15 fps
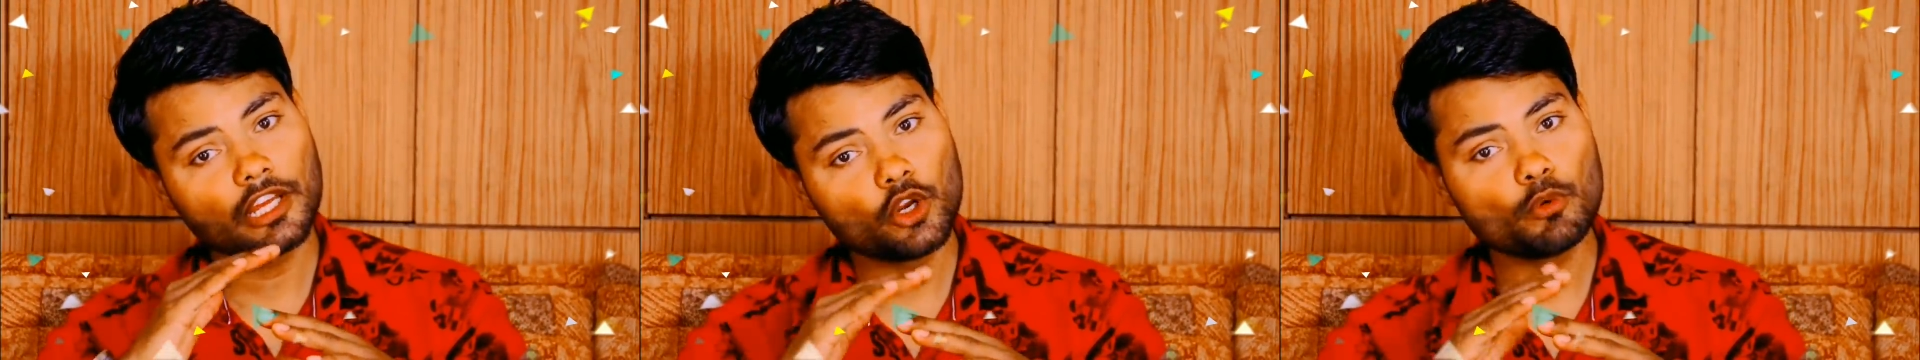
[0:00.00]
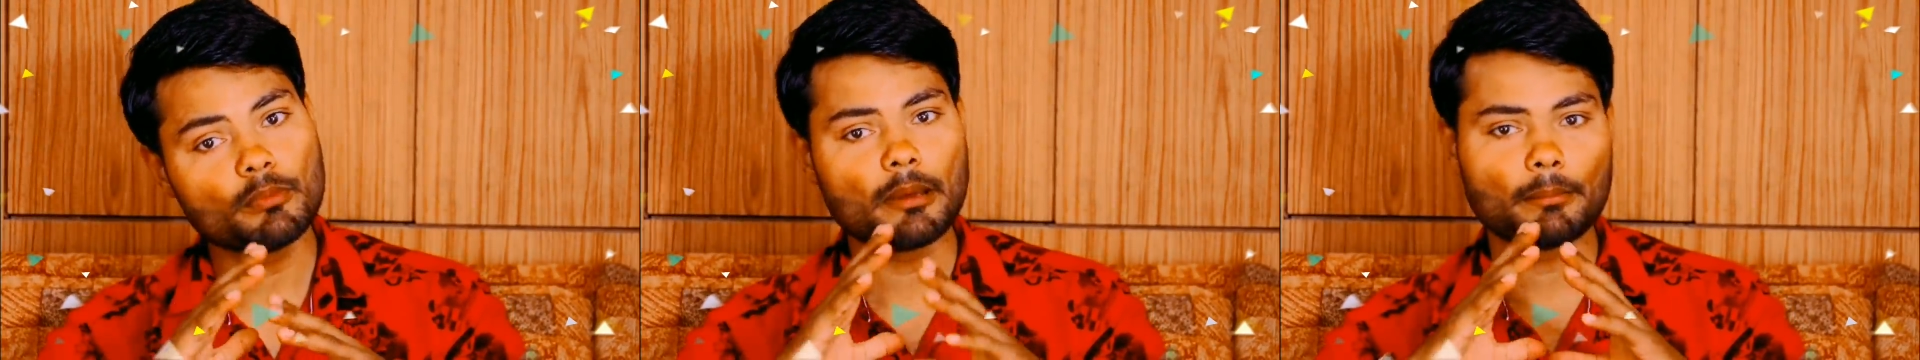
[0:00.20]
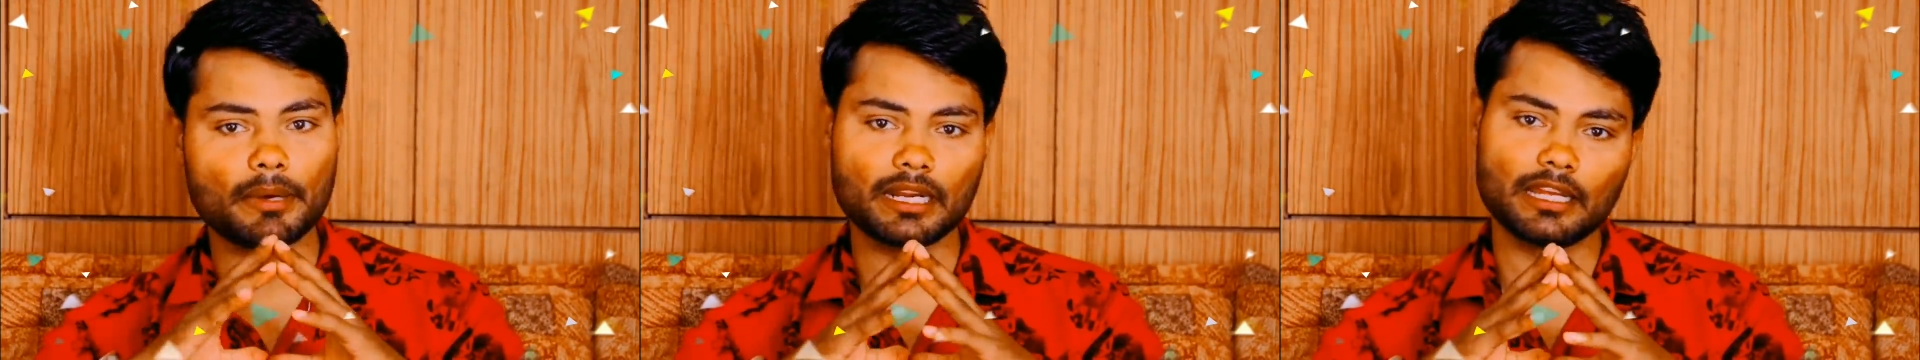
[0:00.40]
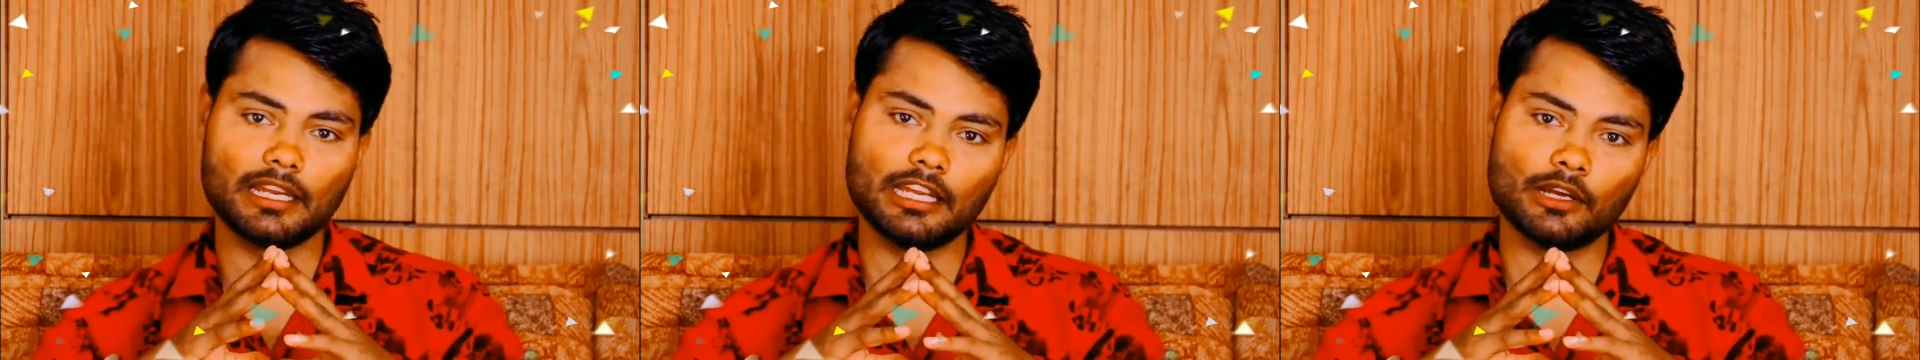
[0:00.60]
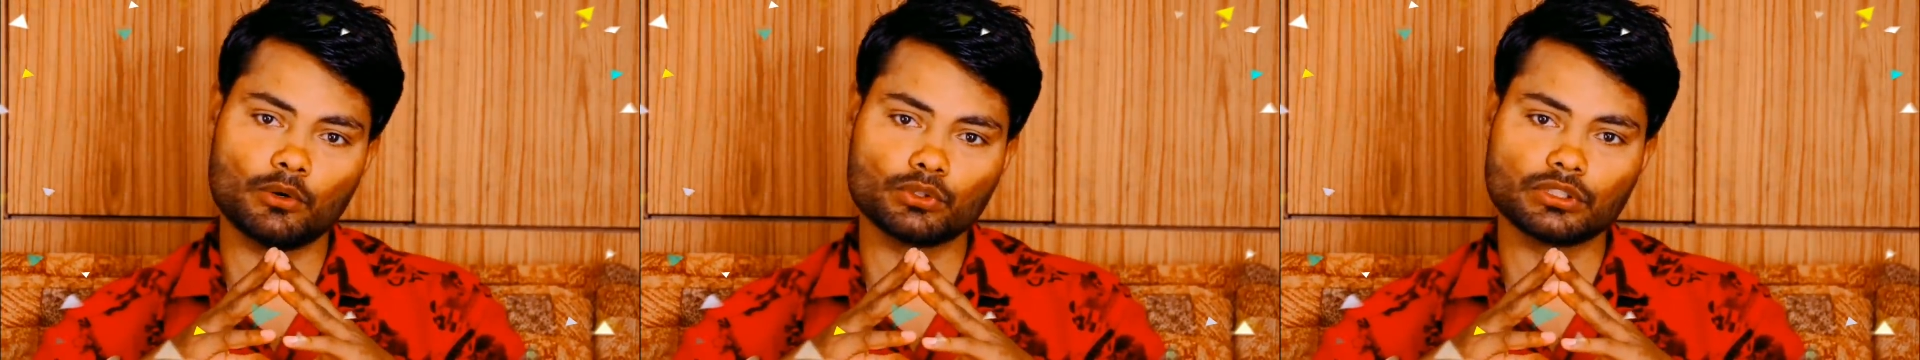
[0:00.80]
क्रू मेंबर के
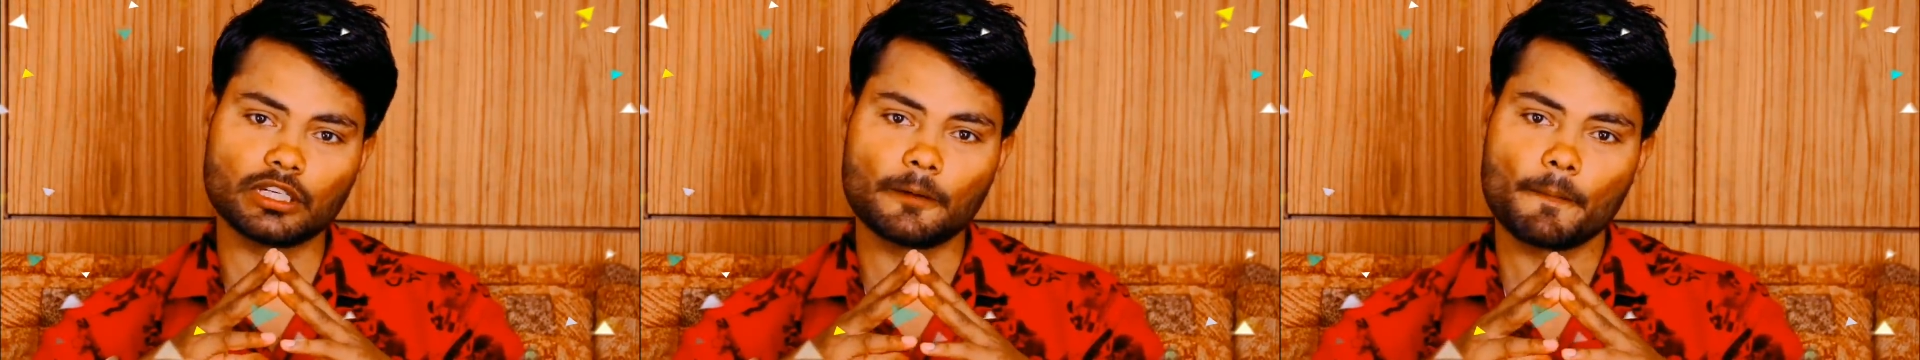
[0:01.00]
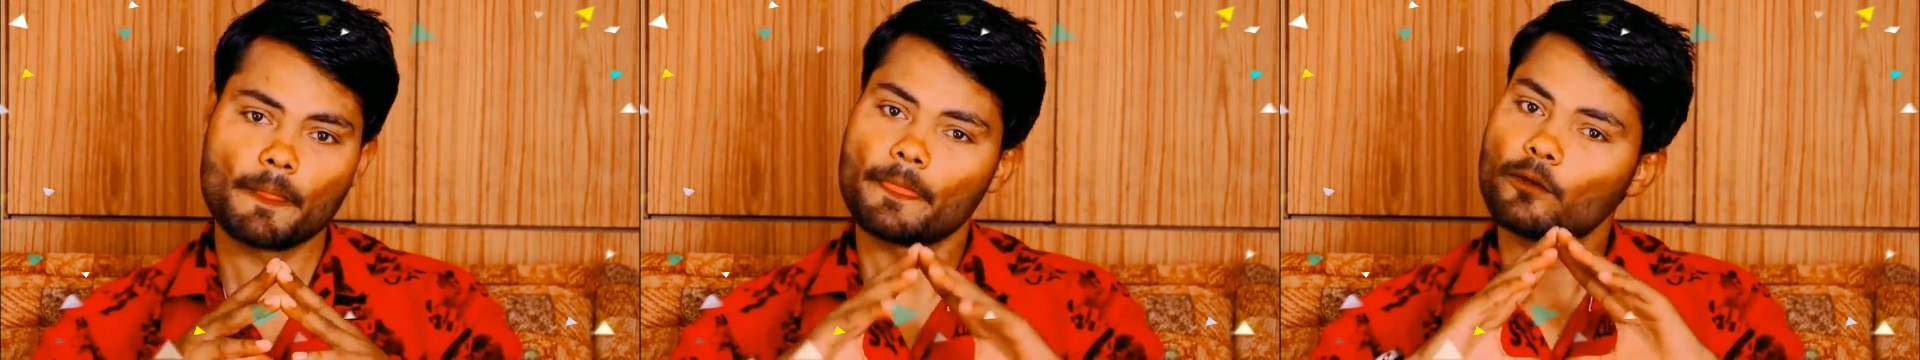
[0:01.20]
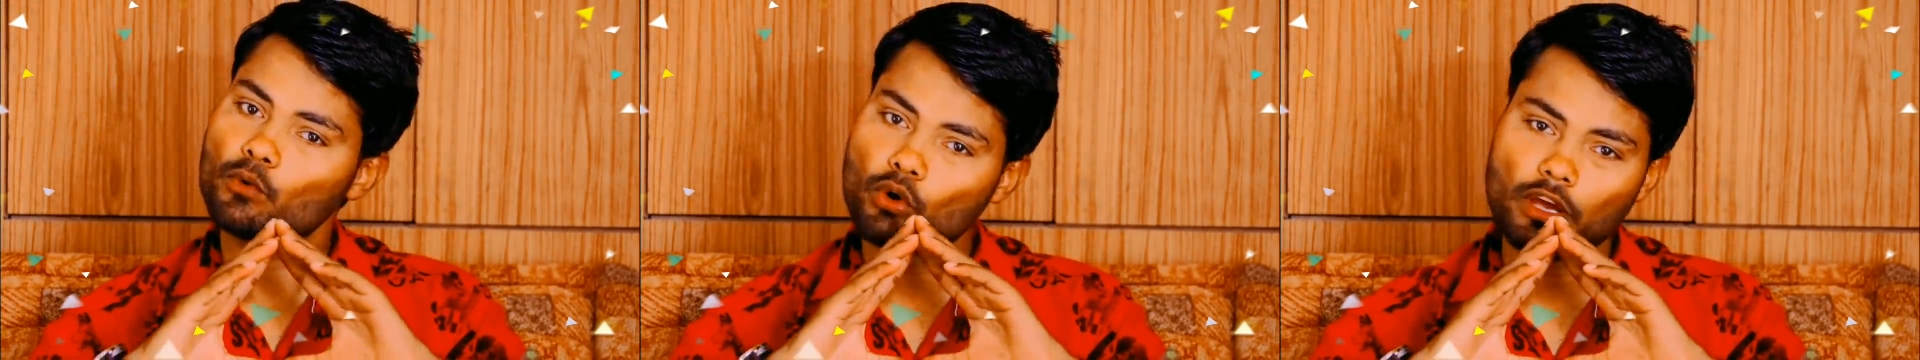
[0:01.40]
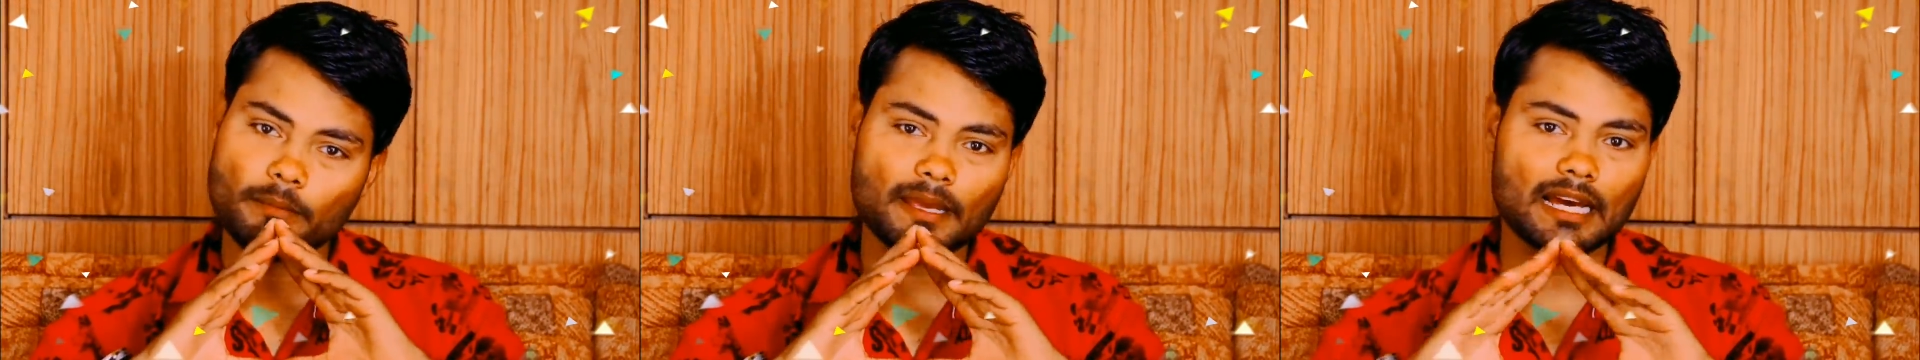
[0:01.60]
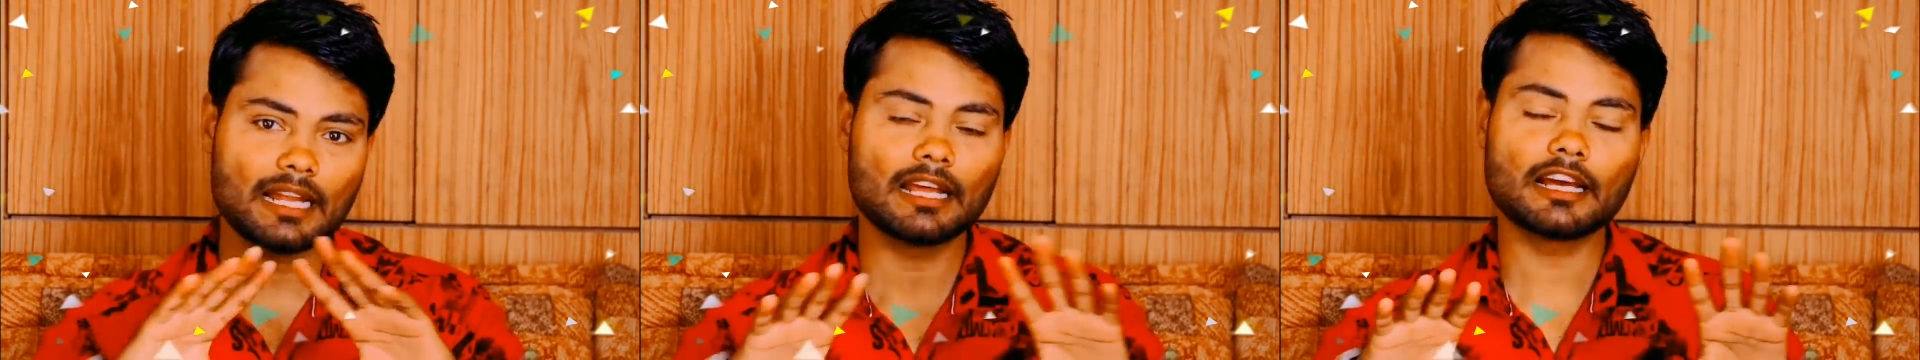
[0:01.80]
लिए होता है कोई
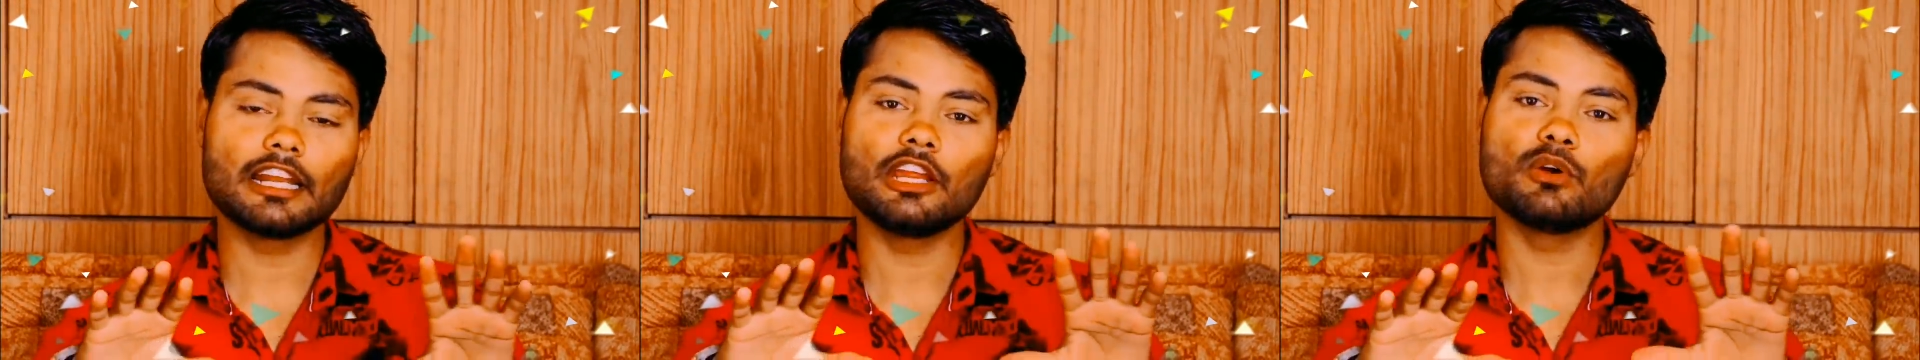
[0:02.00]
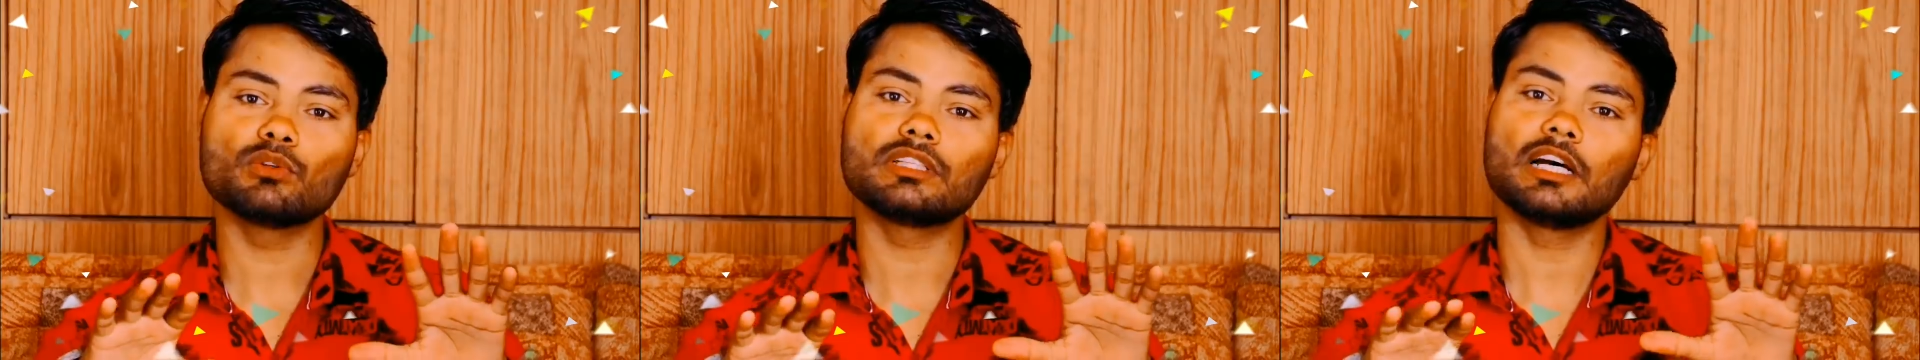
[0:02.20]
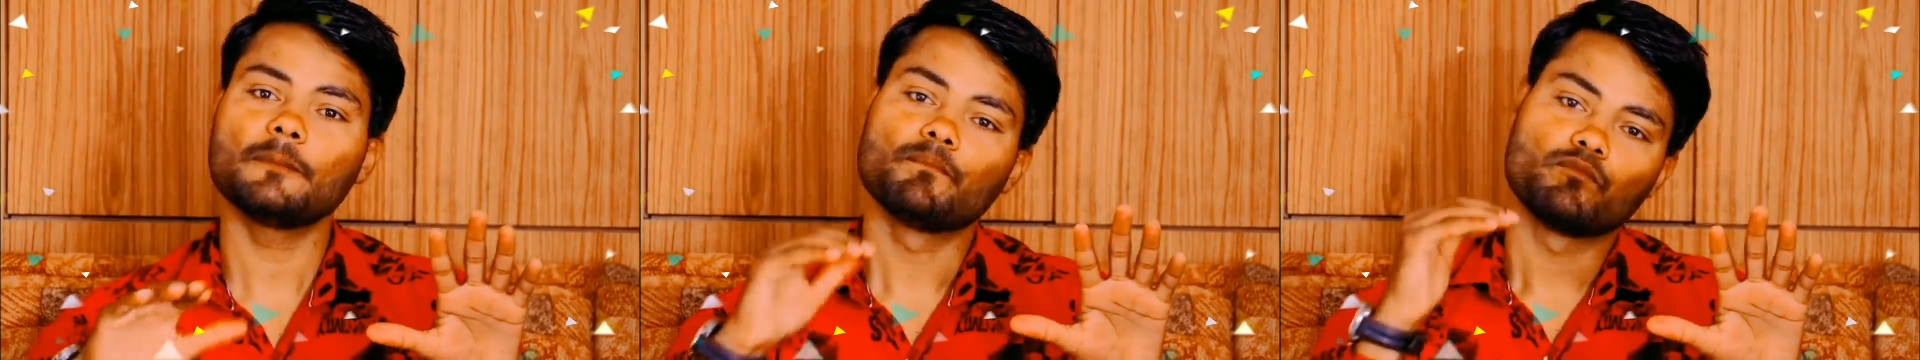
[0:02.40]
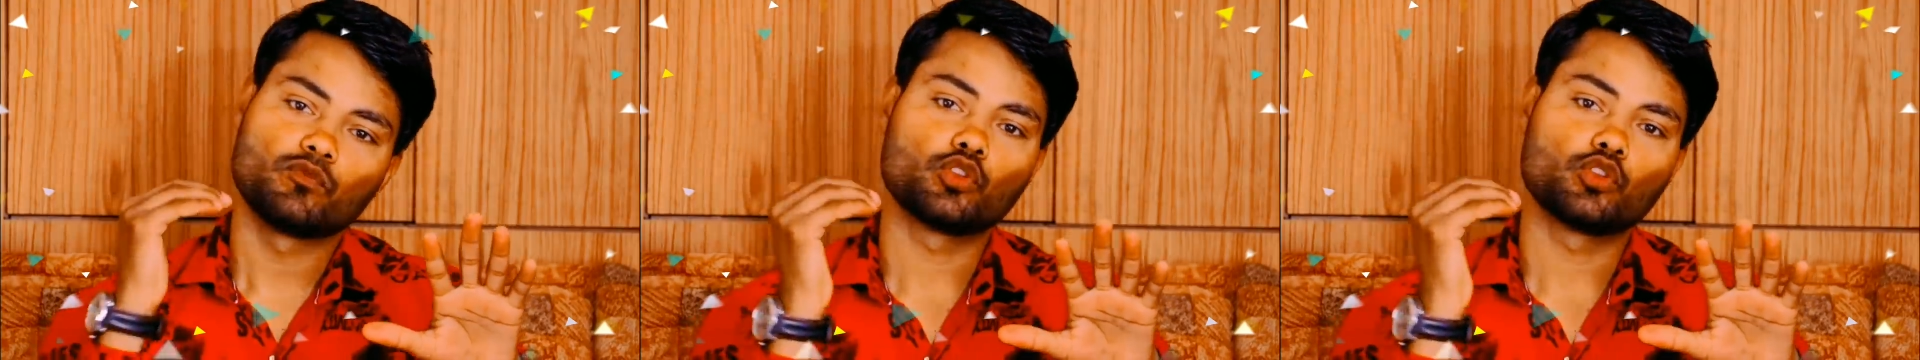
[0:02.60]
भी अलग नहीं होता